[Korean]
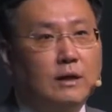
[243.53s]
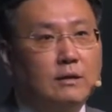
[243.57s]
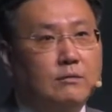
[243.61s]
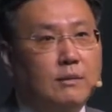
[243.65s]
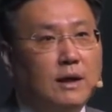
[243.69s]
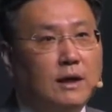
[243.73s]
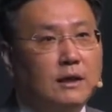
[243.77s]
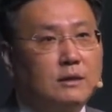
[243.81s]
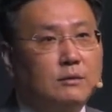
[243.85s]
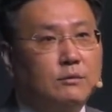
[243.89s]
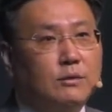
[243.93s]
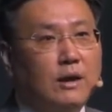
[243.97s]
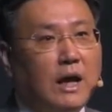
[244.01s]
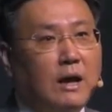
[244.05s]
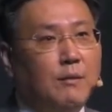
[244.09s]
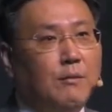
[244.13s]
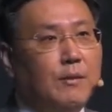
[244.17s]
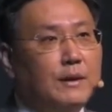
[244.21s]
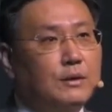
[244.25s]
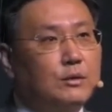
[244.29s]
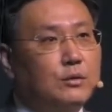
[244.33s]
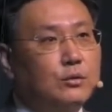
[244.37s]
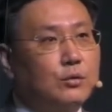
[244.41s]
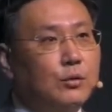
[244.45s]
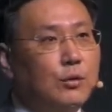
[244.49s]
말씀은
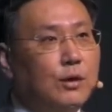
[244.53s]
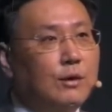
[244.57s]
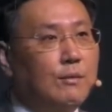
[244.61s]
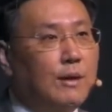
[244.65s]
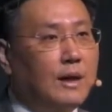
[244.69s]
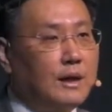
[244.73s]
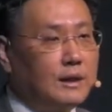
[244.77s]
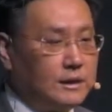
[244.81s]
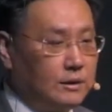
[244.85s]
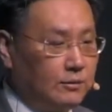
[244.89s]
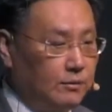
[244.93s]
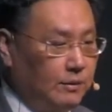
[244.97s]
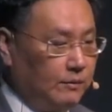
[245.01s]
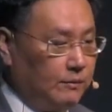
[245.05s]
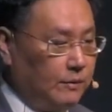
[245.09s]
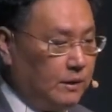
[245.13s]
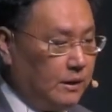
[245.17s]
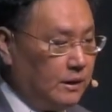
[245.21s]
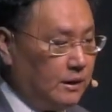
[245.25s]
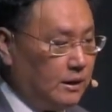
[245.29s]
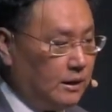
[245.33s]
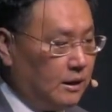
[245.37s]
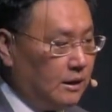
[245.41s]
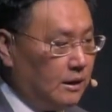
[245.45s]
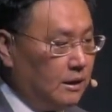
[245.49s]
에베소서의
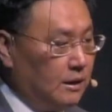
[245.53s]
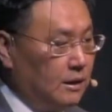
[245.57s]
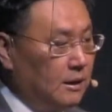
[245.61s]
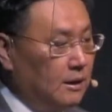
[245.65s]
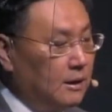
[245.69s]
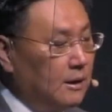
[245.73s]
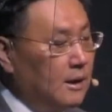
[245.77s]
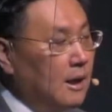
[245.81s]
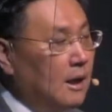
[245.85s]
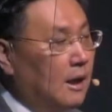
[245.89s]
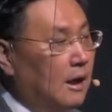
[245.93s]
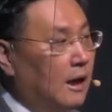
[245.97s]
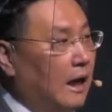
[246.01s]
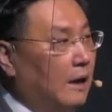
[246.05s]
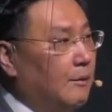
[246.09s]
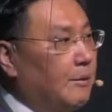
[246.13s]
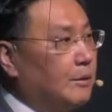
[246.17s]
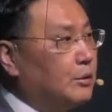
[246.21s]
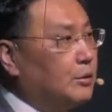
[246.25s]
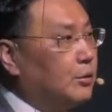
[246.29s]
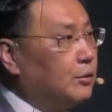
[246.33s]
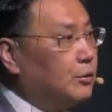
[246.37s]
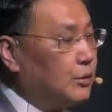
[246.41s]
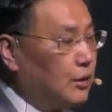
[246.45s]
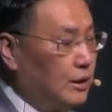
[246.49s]
말씀입니다.
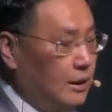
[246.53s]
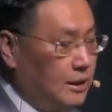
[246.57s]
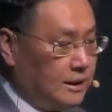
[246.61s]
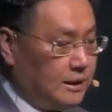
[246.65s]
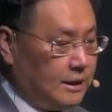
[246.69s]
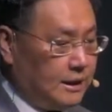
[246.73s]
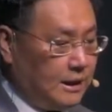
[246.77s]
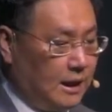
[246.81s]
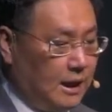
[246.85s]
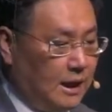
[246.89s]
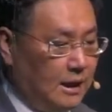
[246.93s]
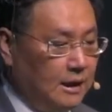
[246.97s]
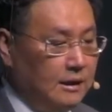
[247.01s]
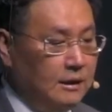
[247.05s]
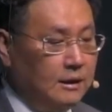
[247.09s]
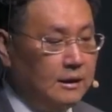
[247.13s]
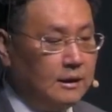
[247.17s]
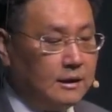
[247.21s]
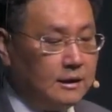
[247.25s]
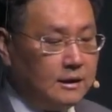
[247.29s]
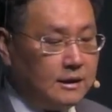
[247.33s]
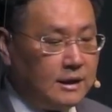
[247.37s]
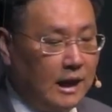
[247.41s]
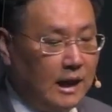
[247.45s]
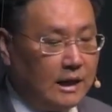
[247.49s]
에베소서 1장
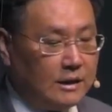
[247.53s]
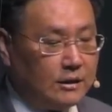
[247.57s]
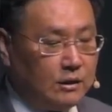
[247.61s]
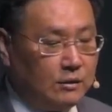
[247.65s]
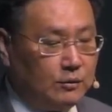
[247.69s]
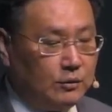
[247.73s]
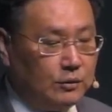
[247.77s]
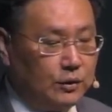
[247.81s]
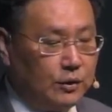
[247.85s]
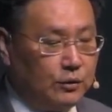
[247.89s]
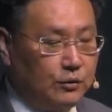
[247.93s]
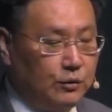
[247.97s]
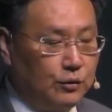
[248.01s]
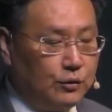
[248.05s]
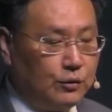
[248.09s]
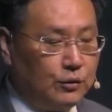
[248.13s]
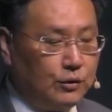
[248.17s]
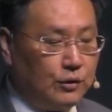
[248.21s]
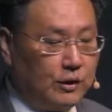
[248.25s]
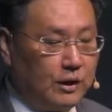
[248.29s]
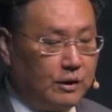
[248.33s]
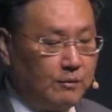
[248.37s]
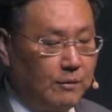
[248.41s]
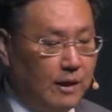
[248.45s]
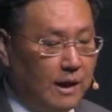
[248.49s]
4절부터
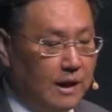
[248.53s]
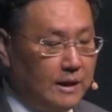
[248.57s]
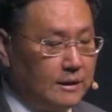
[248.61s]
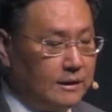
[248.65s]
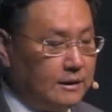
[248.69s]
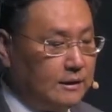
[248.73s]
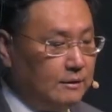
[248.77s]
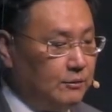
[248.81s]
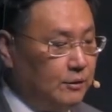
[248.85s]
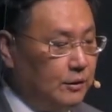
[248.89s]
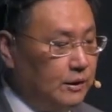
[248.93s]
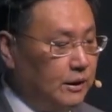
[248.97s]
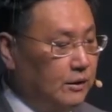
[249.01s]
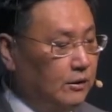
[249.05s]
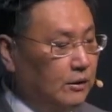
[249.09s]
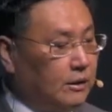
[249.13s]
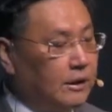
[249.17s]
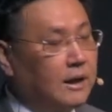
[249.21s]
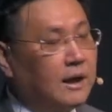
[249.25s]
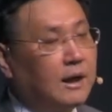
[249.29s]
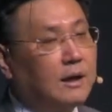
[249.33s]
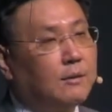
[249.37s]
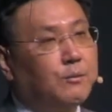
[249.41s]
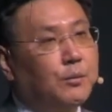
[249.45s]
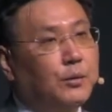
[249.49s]
6절의 말씀은
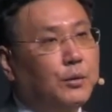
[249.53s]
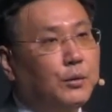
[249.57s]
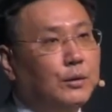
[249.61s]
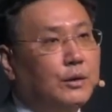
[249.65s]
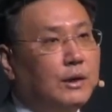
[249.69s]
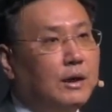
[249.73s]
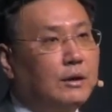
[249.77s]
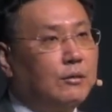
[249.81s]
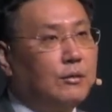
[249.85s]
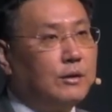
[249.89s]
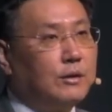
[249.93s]
이렇게 표현하고